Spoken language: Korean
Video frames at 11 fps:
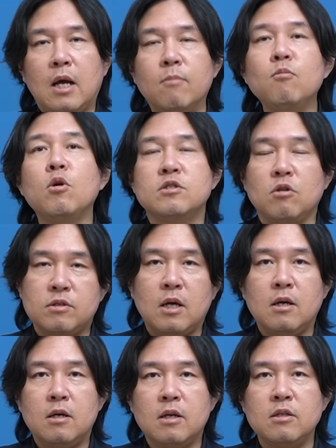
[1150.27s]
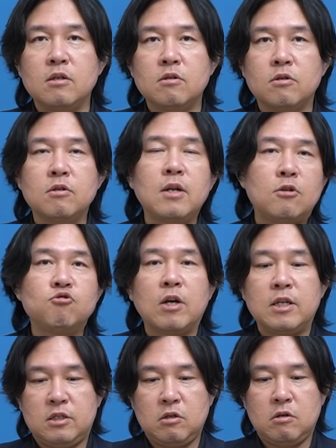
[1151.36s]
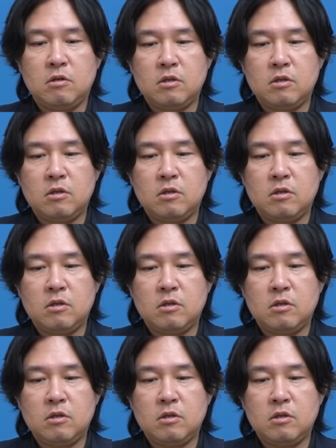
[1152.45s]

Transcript: 안목은 있었다라는 것을 알 수가 있죠.